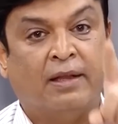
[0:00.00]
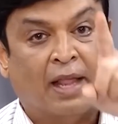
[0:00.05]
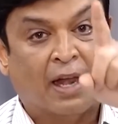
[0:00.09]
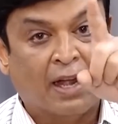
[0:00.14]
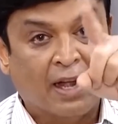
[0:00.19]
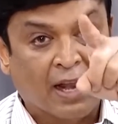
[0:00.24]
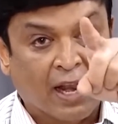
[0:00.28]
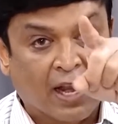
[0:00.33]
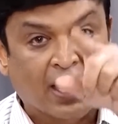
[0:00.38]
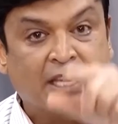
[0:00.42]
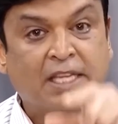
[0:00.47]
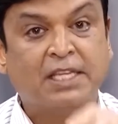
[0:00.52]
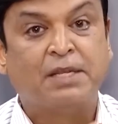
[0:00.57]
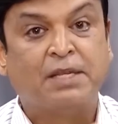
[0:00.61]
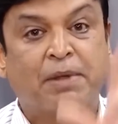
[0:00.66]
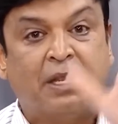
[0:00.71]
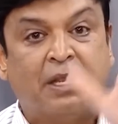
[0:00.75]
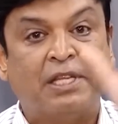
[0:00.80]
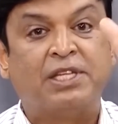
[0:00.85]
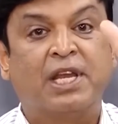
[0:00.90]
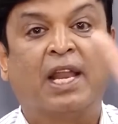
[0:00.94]
దండలేయించి
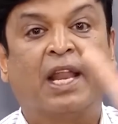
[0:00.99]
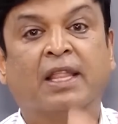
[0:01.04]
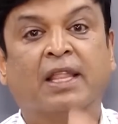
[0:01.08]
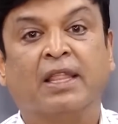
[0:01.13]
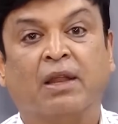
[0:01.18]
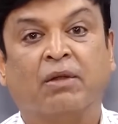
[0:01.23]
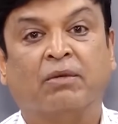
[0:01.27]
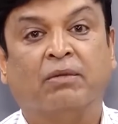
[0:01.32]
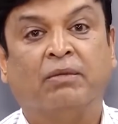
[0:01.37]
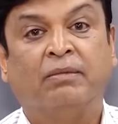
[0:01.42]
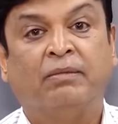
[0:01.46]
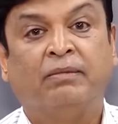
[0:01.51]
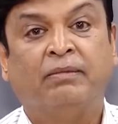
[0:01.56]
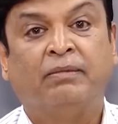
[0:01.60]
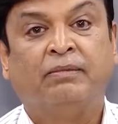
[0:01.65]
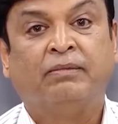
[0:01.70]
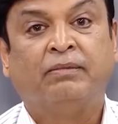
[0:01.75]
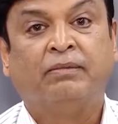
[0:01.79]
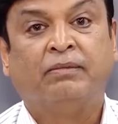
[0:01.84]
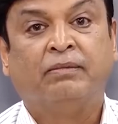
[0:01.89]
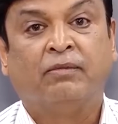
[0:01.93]
పిలిచారు అందరూ
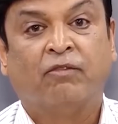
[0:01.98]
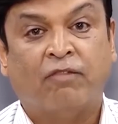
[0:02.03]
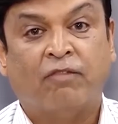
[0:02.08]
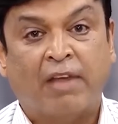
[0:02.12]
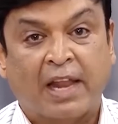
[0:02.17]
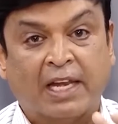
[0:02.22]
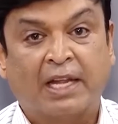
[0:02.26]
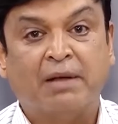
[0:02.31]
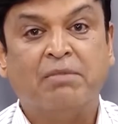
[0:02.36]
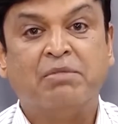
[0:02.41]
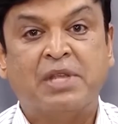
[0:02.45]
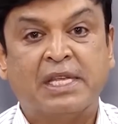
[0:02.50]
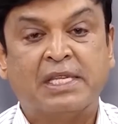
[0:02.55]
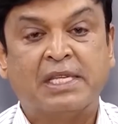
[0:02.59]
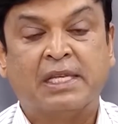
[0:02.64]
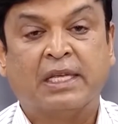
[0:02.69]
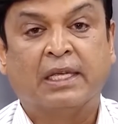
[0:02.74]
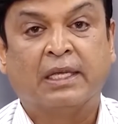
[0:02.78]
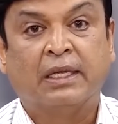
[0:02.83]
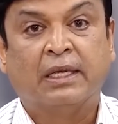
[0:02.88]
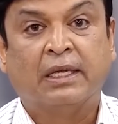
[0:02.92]
వెల్కమ్
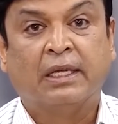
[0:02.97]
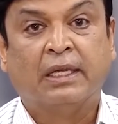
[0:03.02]
చేసి